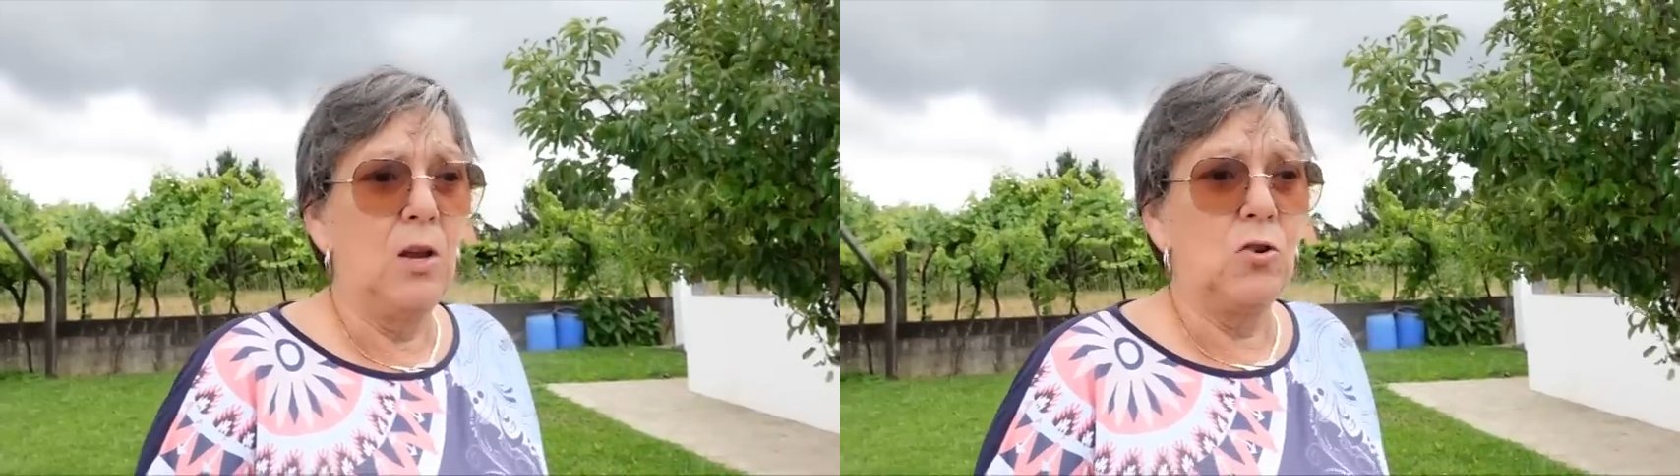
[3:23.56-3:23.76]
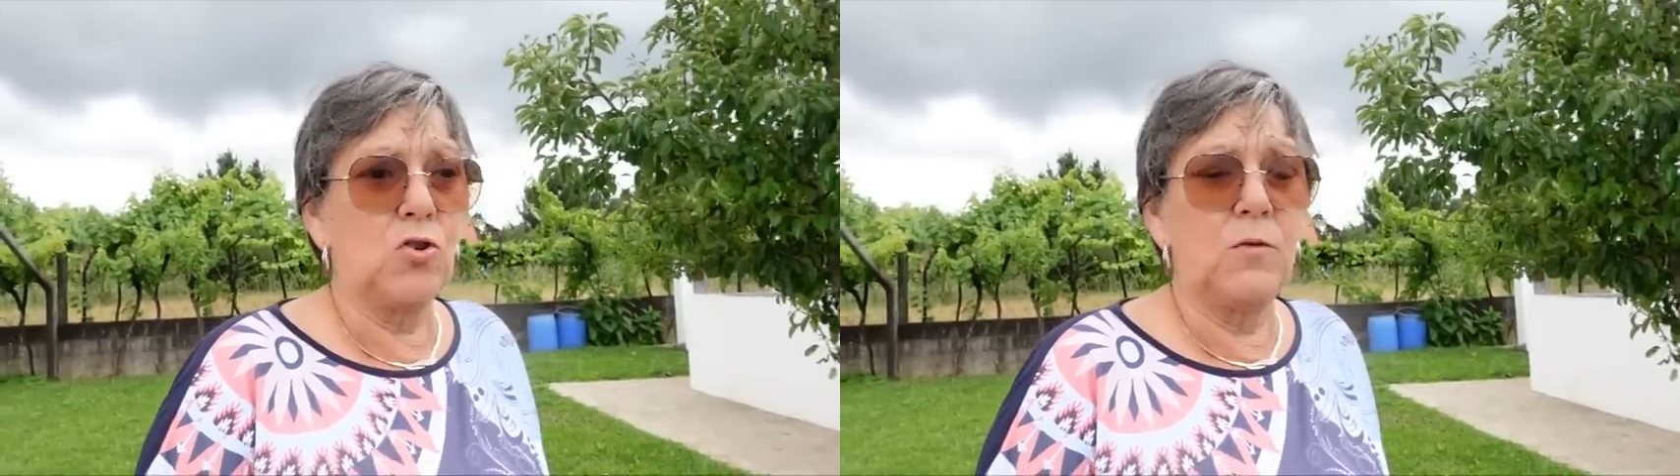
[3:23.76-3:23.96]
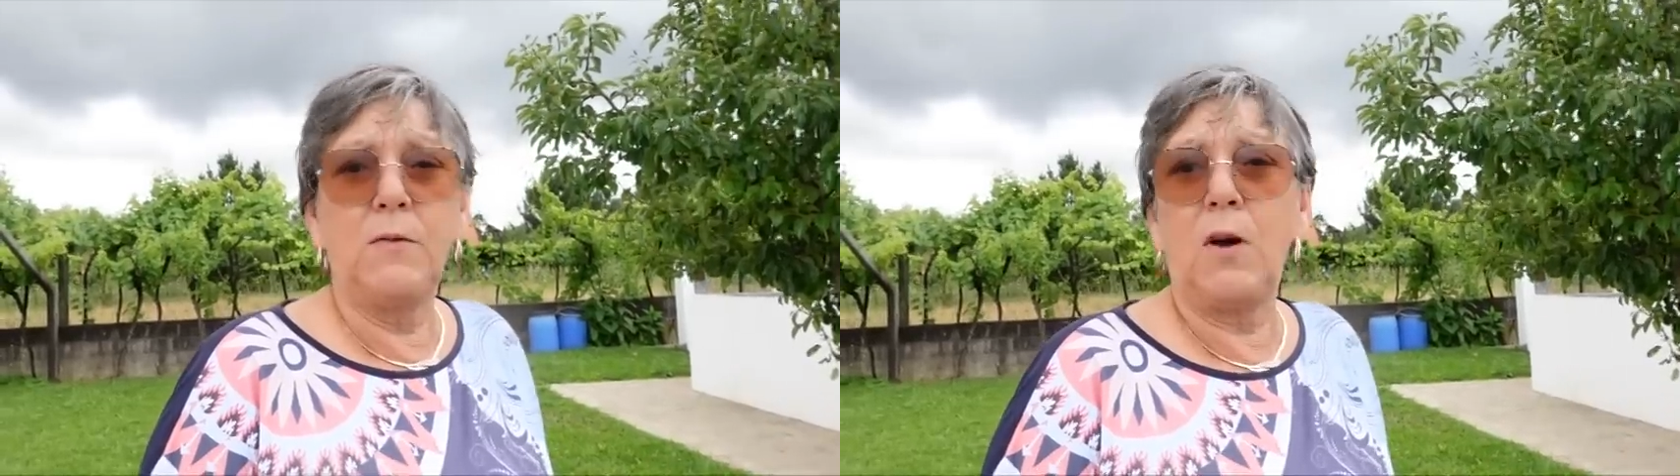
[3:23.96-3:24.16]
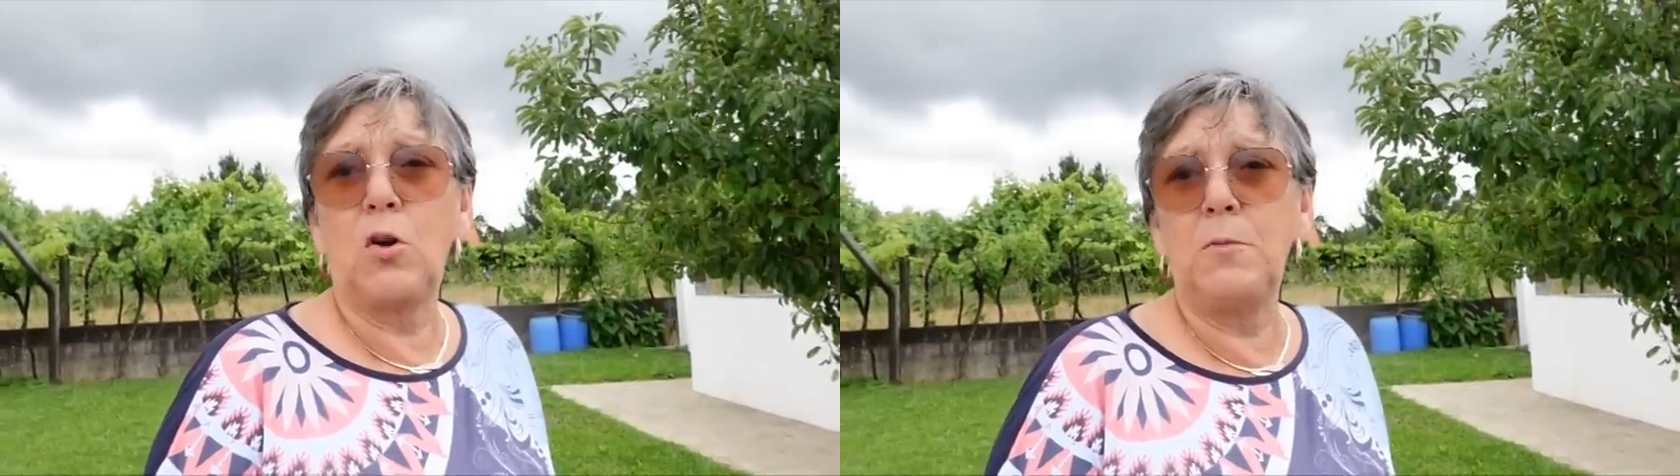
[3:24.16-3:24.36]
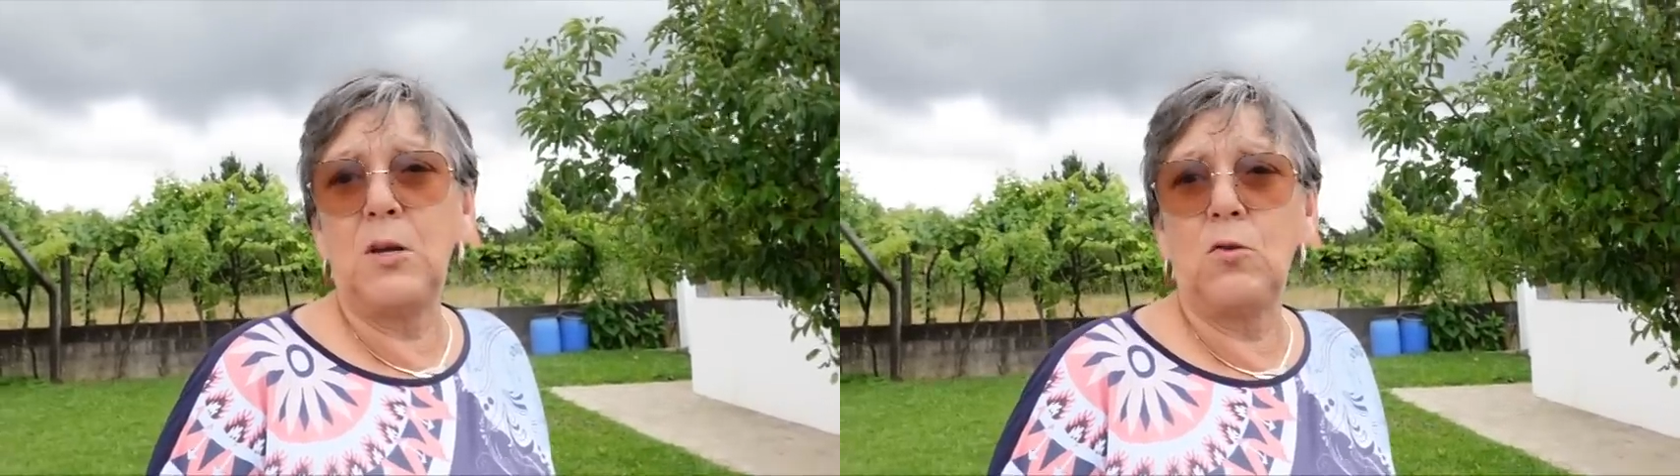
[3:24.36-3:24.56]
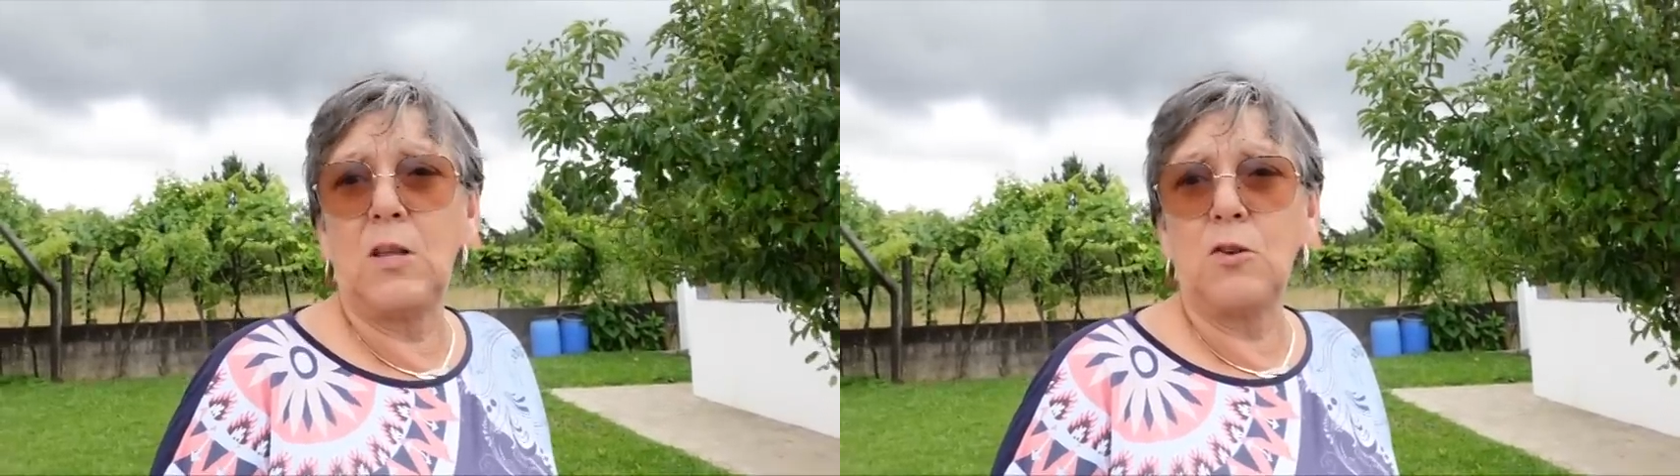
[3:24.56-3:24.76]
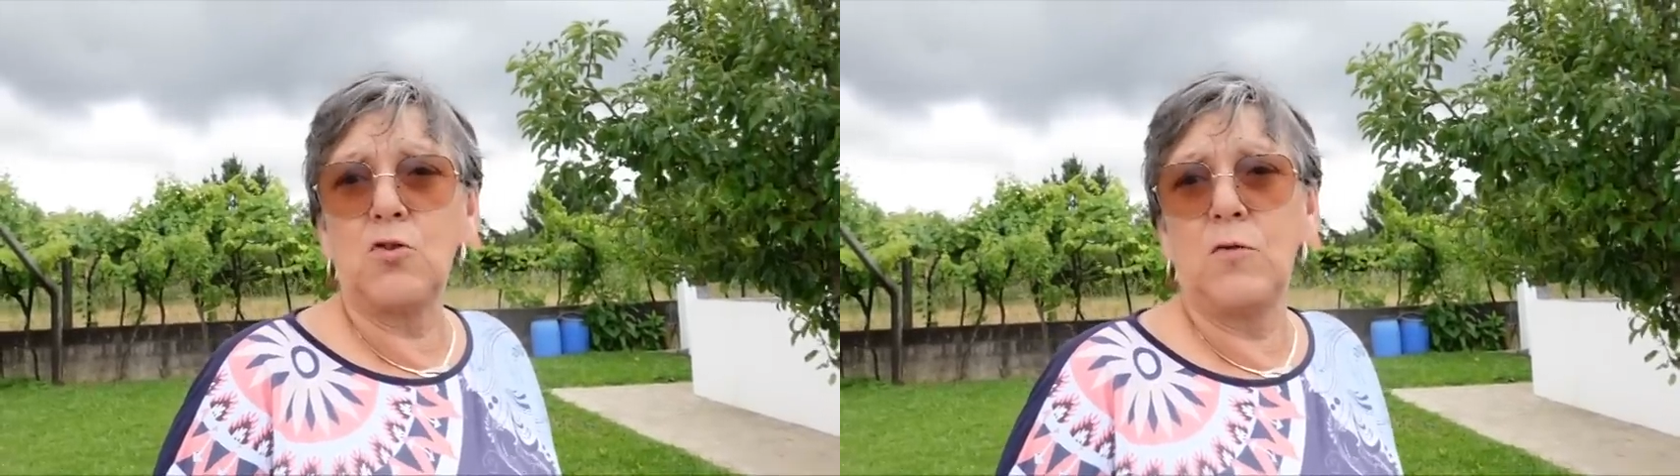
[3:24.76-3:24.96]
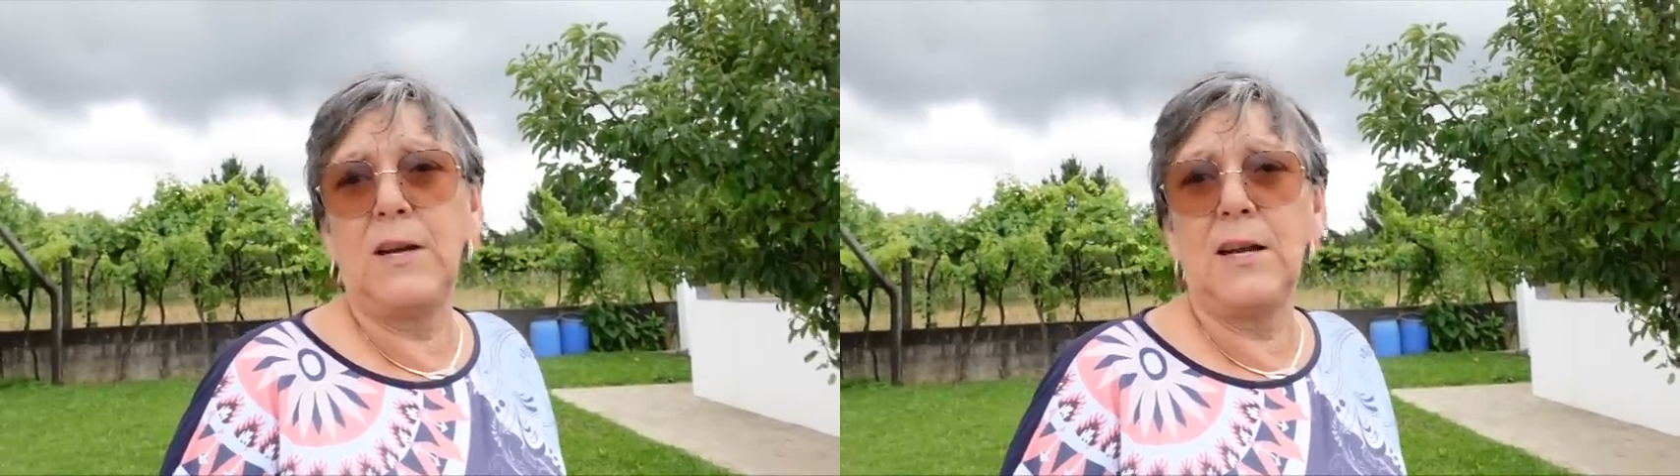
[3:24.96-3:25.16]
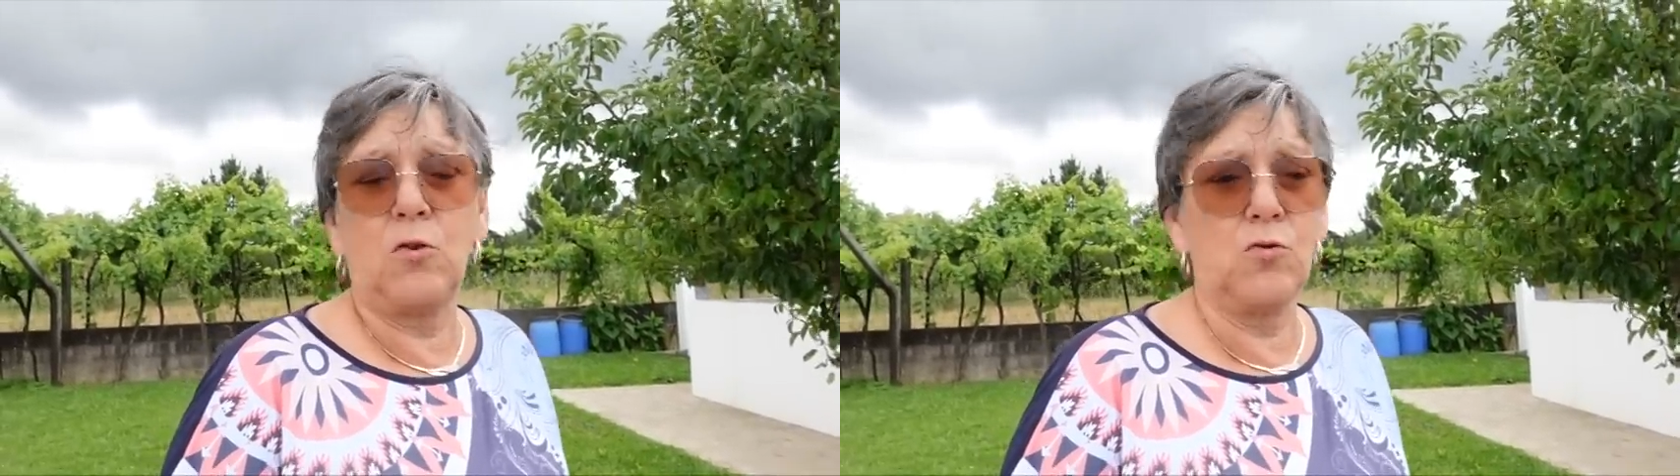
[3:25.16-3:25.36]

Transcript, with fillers: Je vais voir combien de temps je vais les,